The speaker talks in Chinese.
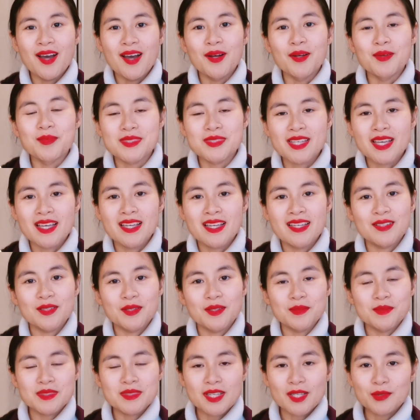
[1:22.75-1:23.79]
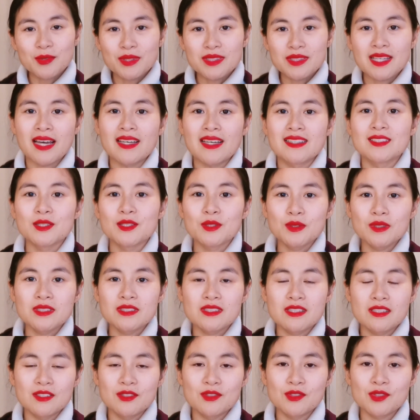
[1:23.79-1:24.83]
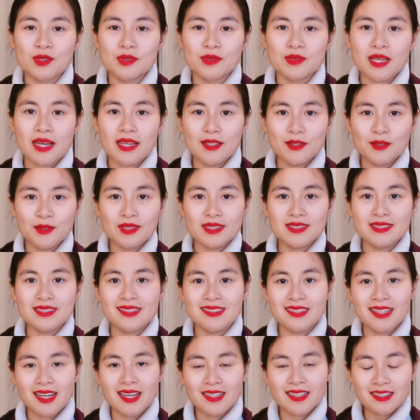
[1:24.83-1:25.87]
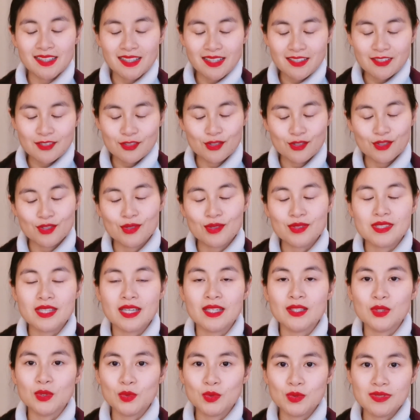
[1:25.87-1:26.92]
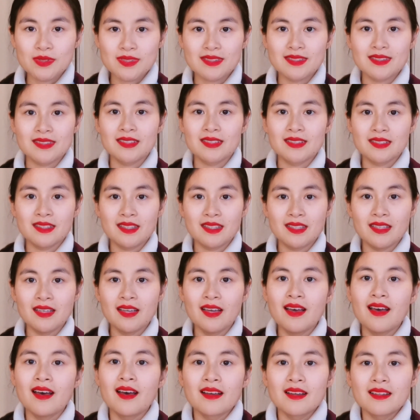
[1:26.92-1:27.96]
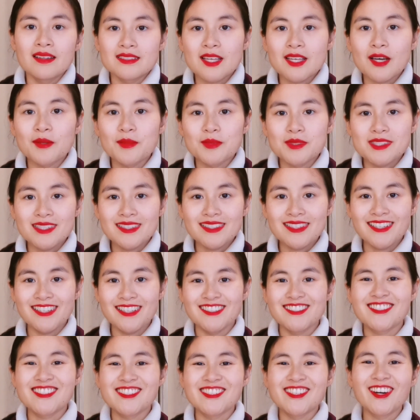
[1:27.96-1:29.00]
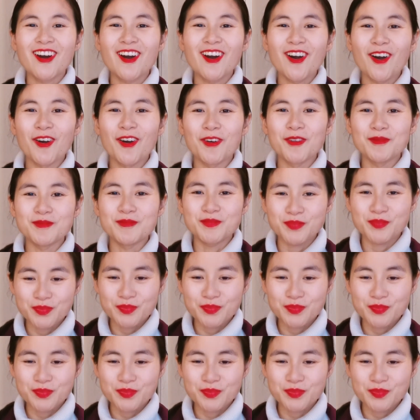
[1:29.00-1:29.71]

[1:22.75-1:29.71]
我们在我们在对谈的过程中，他有个能量一直就在肚子那里，在我们清理之后，